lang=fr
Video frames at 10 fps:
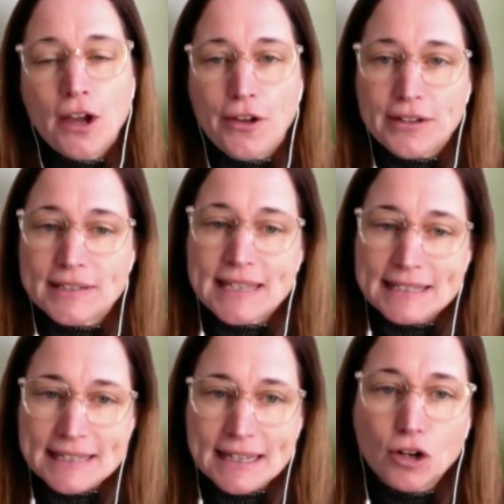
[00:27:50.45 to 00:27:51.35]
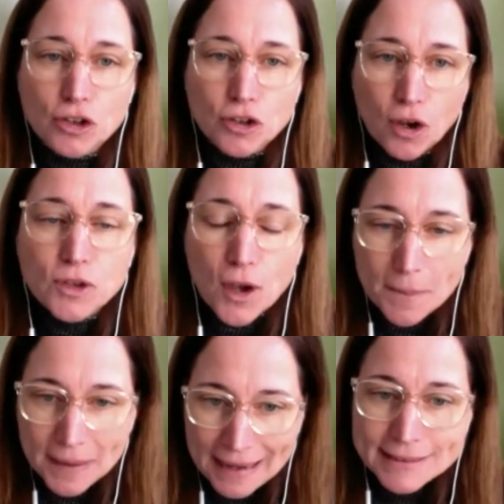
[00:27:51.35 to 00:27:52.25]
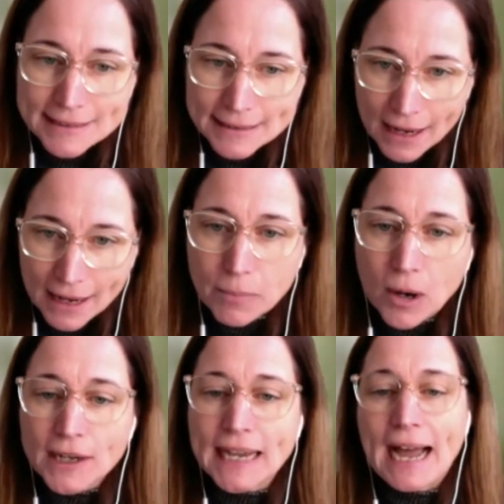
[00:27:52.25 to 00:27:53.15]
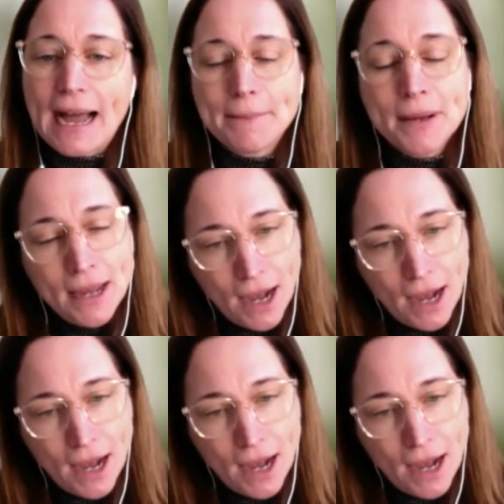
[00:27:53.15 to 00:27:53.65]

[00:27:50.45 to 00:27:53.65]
c'est-à-dire le nombre de places dans le programme